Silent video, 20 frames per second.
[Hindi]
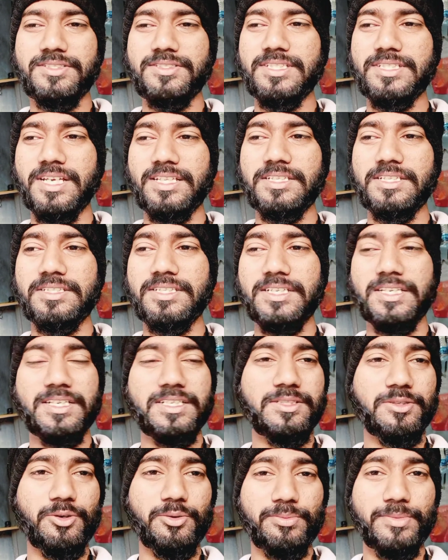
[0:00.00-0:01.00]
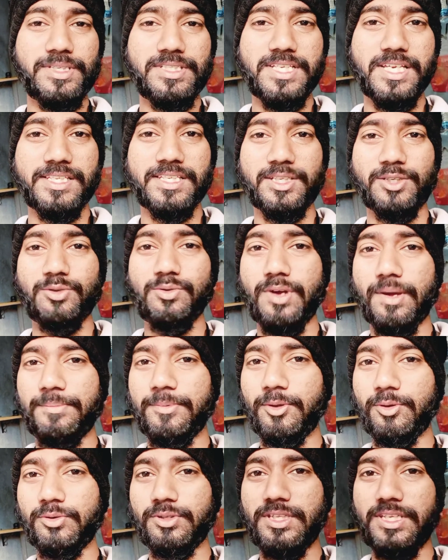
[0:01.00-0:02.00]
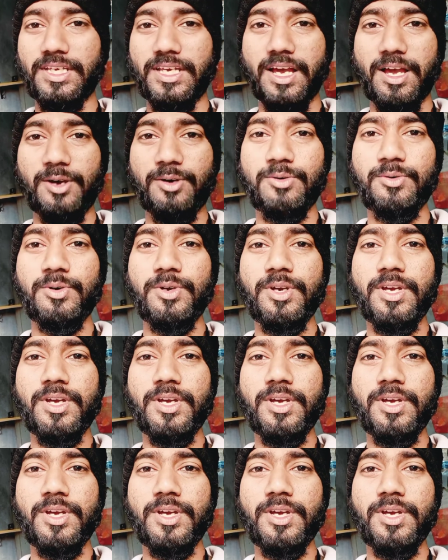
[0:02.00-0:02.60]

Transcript: ज़्यादा जगह घूमने जा सकूं आप लोग को दिखाऊं